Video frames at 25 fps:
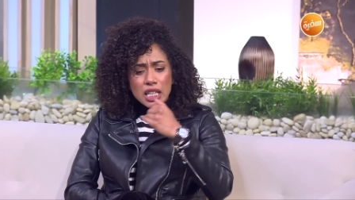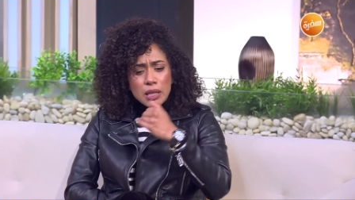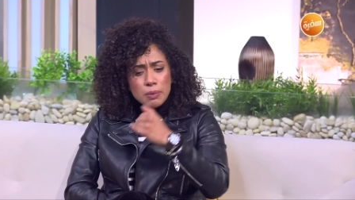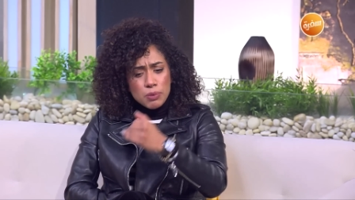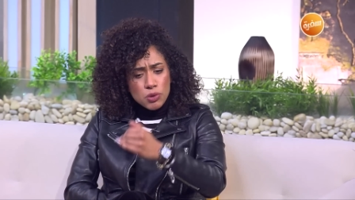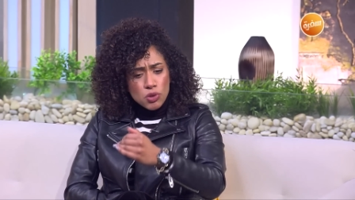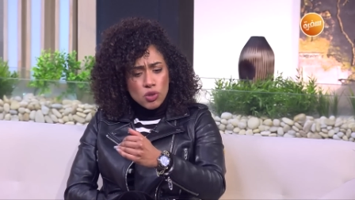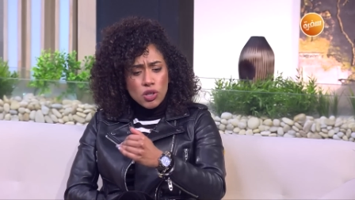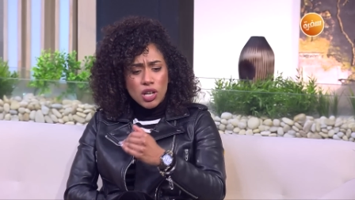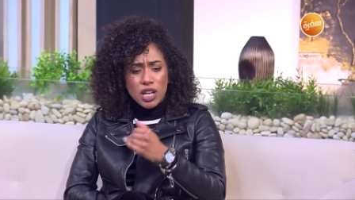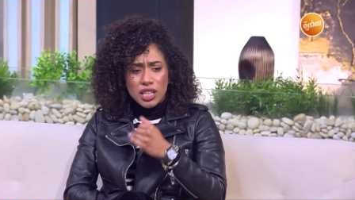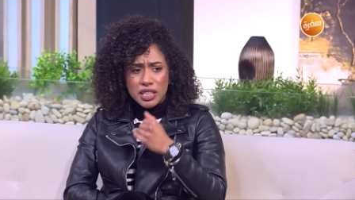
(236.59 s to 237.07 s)

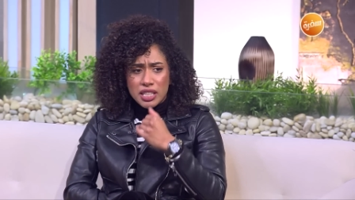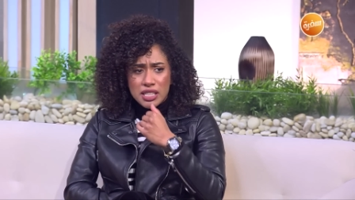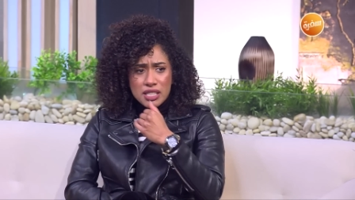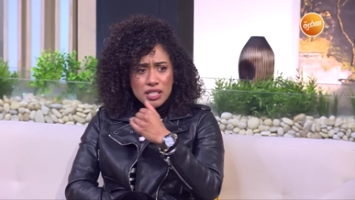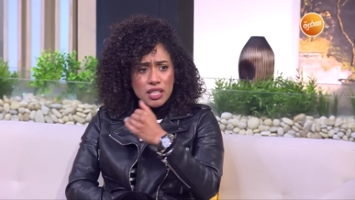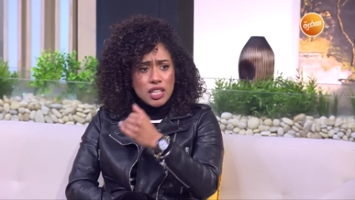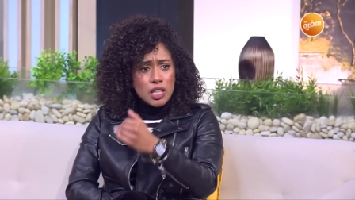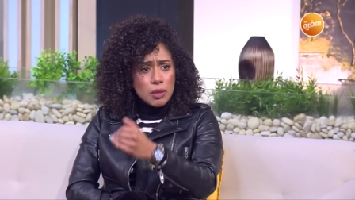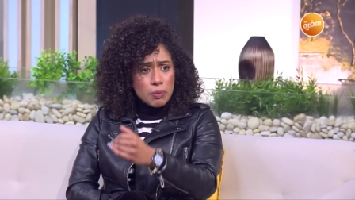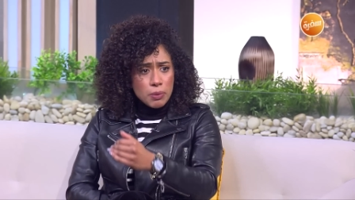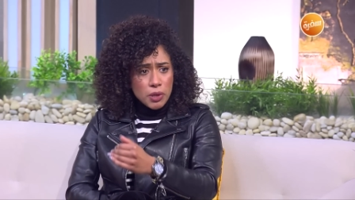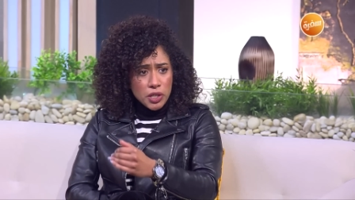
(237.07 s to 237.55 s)
بسرعه
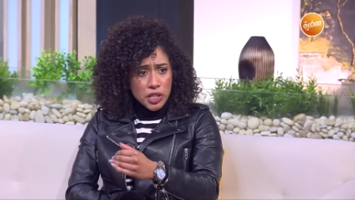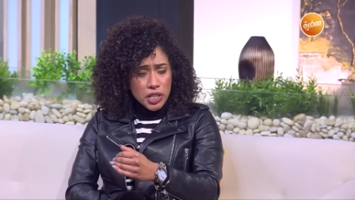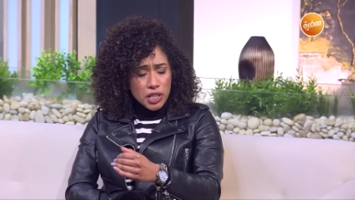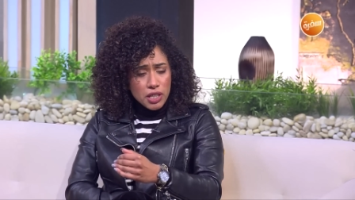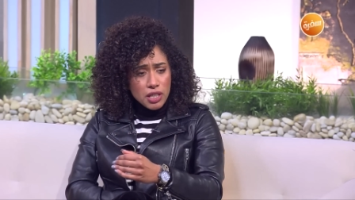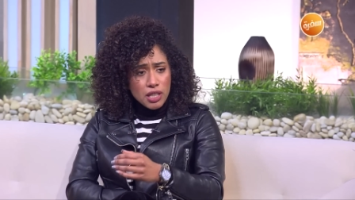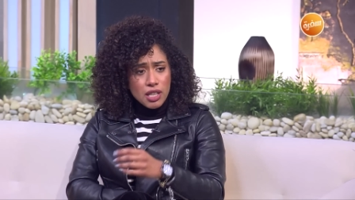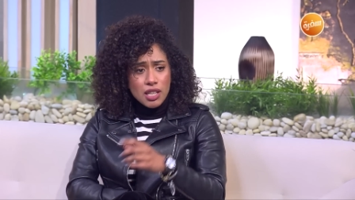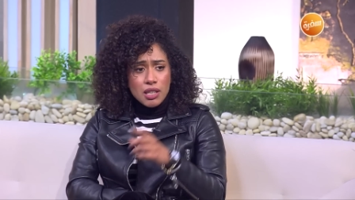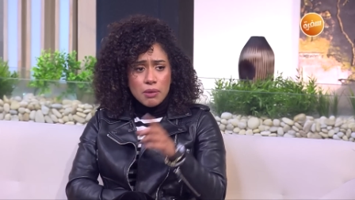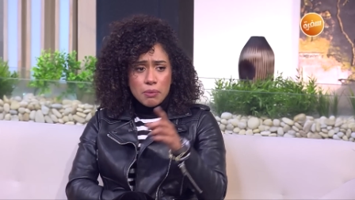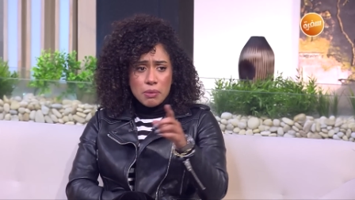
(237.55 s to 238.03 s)
ينزلك ميه
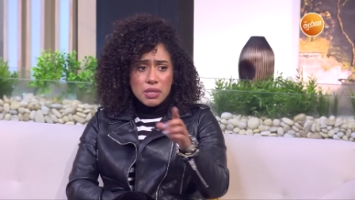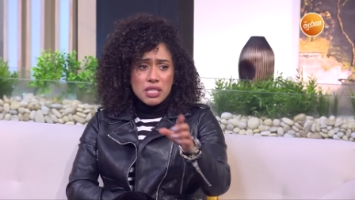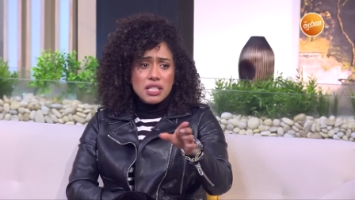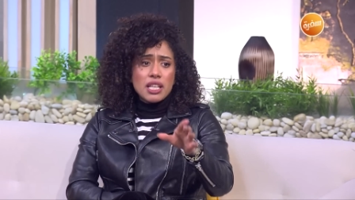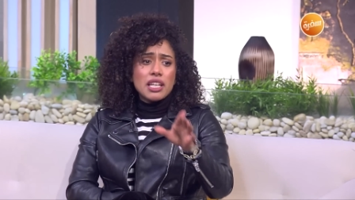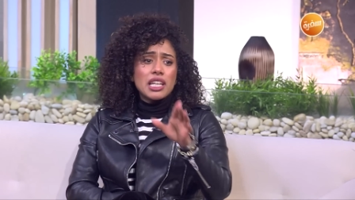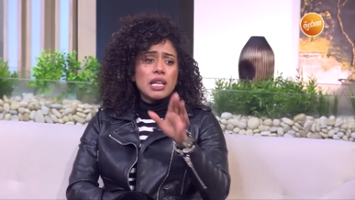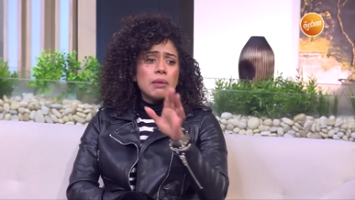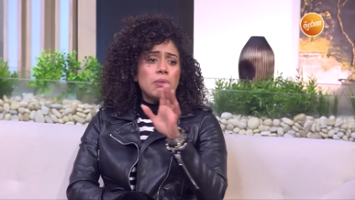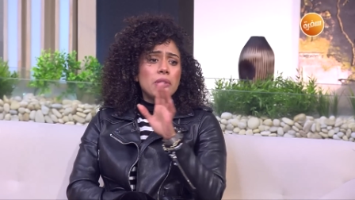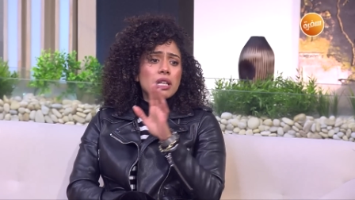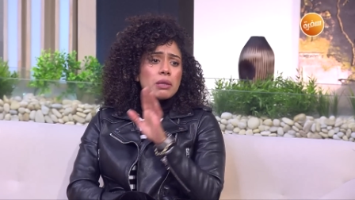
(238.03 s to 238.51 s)
بس
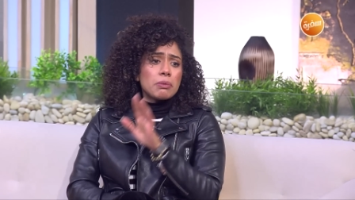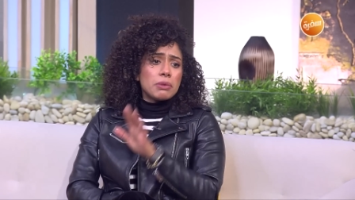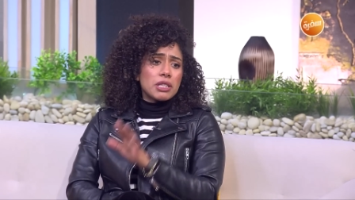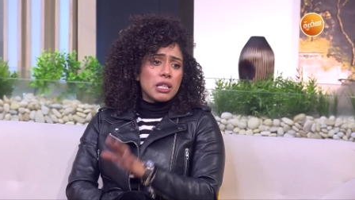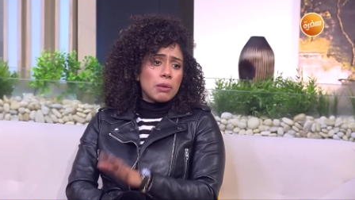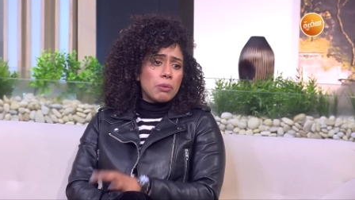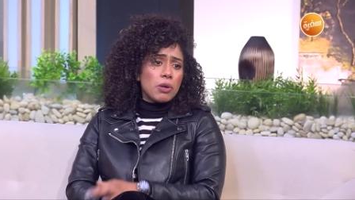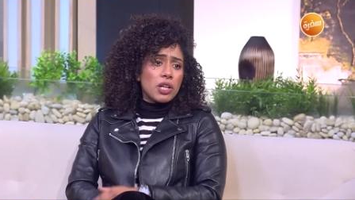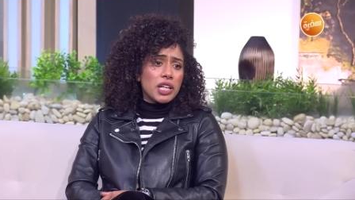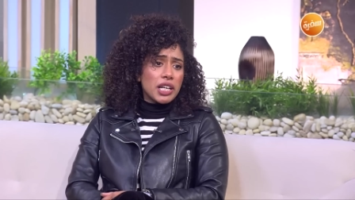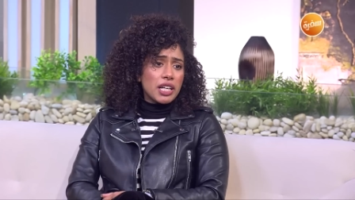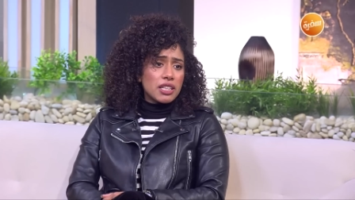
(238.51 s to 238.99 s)
هيجيب لك
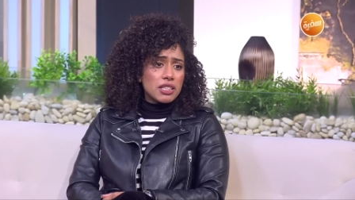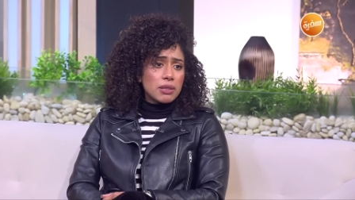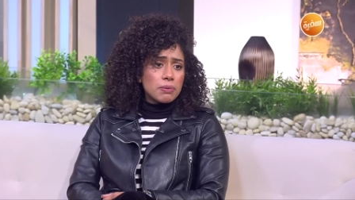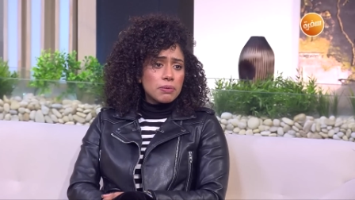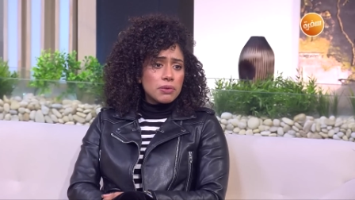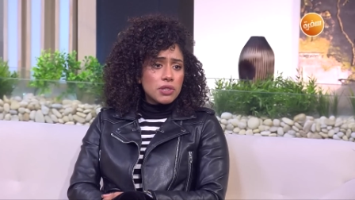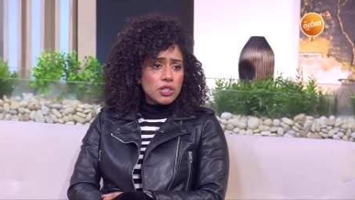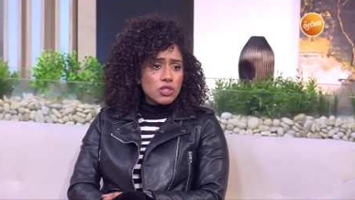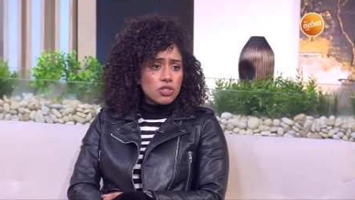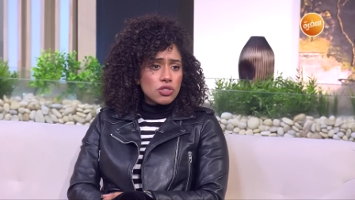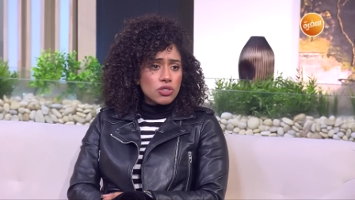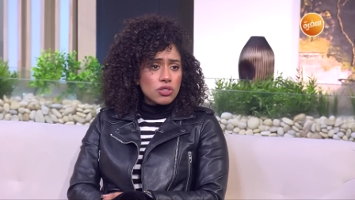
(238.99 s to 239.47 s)
ميتابوليك
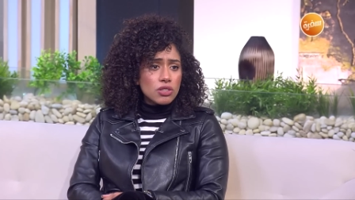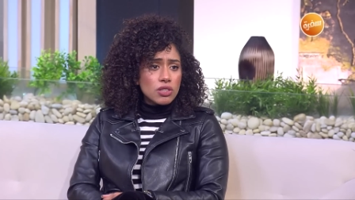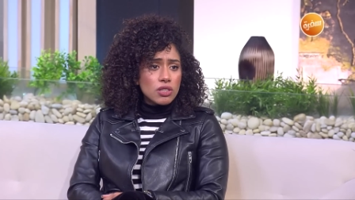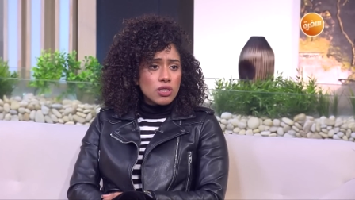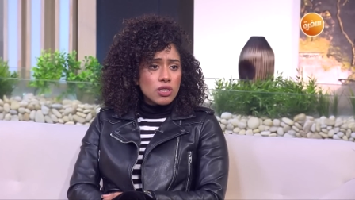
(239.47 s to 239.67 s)
ادابتيشن